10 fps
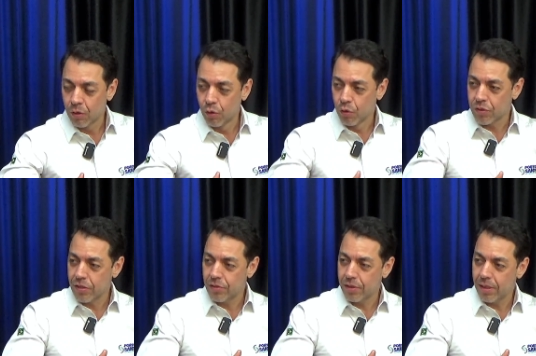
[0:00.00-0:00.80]

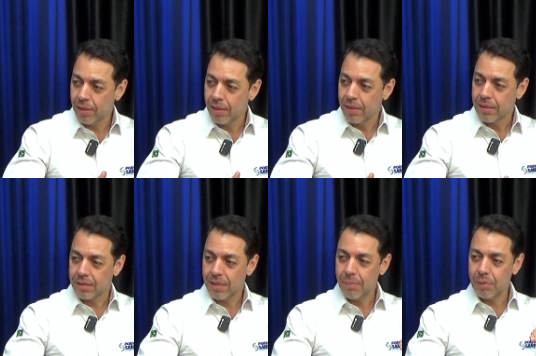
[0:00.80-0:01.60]
Ousadia
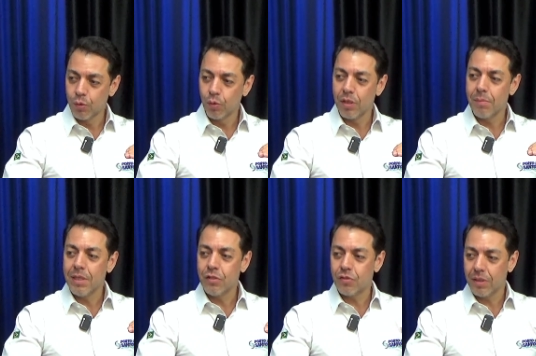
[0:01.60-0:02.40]
sempre no
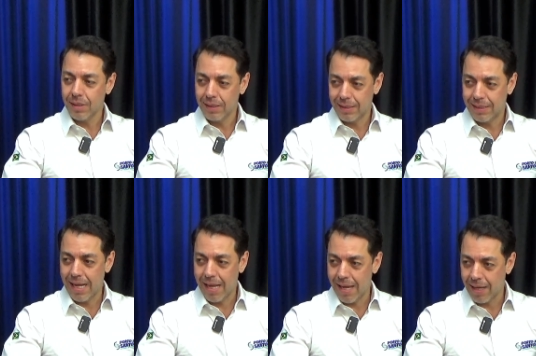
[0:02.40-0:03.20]
limite da
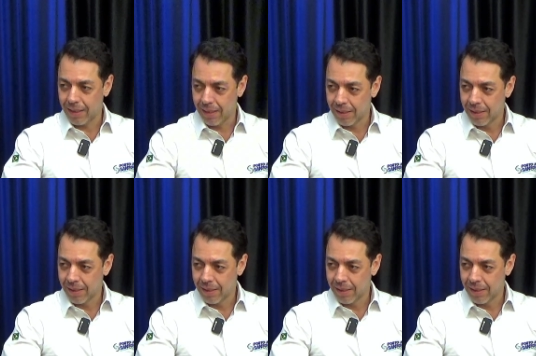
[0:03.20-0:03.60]
regra,